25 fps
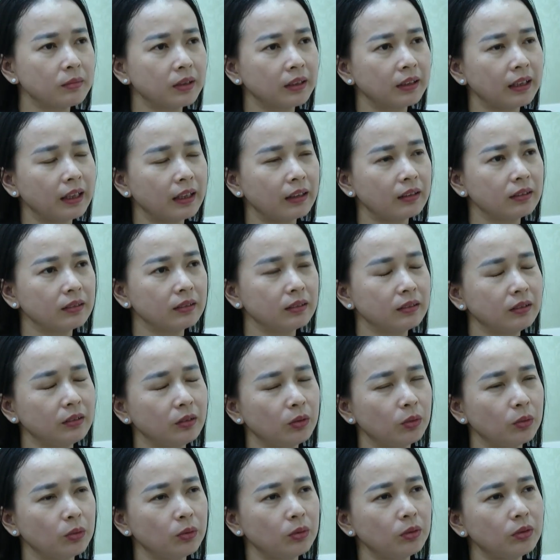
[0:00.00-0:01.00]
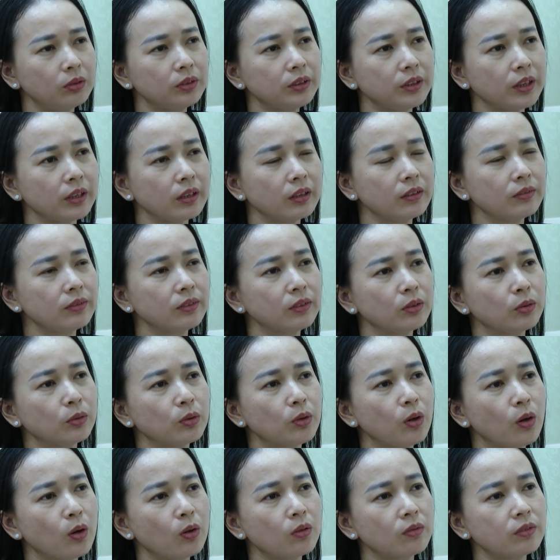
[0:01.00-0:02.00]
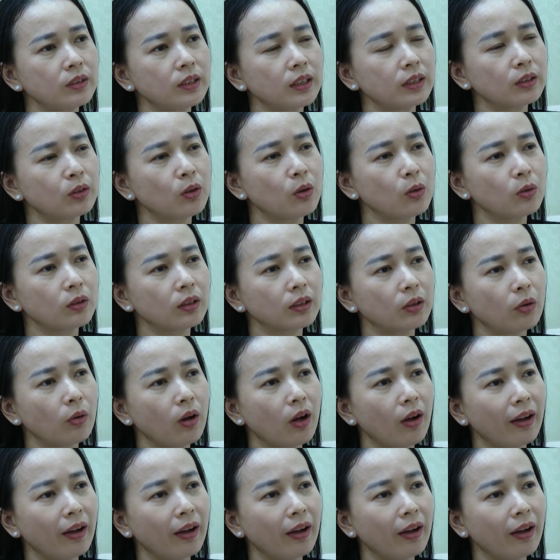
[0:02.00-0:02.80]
giữa nguyên đơn bà Trang Thị Đồng với bị đơn